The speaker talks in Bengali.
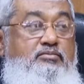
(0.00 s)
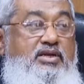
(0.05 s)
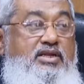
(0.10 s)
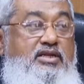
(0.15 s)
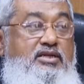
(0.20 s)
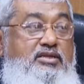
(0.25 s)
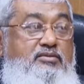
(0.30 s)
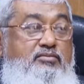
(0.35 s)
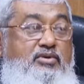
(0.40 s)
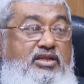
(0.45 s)

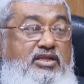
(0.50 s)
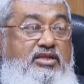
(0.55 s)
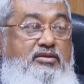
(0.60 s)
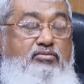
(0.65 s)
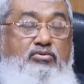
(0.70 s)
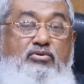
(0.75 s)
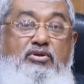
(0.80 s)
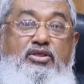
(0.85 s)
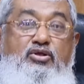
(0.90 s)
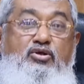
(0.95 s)
মানে
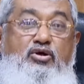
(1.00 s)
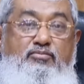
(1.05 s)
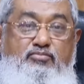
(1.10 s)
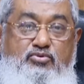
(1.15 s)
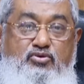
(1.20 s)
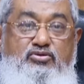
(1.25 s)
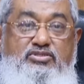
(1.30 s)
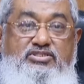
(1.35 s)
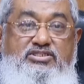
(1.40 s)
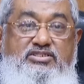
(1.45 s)
রিমার্কেবলি কম
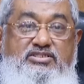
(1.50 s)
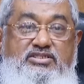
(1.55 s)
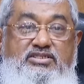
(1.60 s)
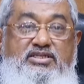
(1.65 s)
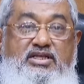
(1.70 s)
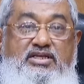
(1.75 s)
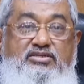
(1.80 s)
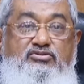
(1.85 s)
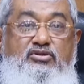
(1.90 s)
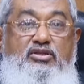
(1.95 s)
করছে
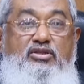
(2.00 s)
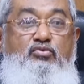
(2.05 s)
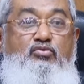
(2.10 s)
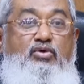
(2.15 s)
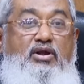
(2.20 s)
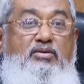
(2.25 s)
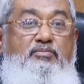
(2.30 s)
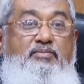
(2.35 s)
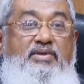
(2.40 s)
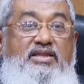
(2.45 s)
যেটা আসলে
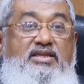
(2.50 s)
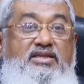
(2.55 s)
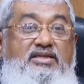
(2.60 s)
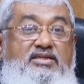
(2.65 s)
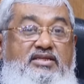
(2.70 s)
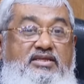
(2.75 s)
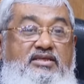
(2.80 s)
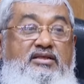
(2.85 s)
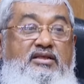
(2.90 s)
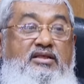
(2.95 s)
ওয়ার্ল্ড
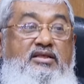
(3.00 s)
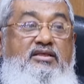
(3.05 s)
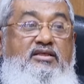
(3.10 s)
মার্কেটকে